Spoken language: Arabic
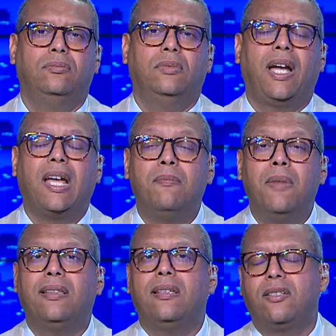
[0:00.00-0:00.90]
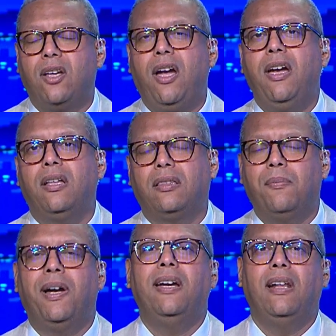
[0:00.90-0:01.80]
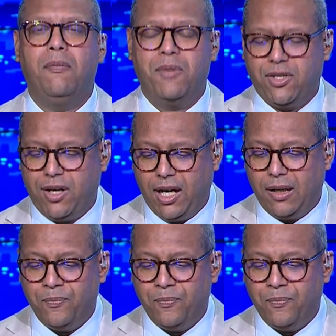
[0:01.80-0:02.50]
خدمات الصحيه الطبيعيه للمصريين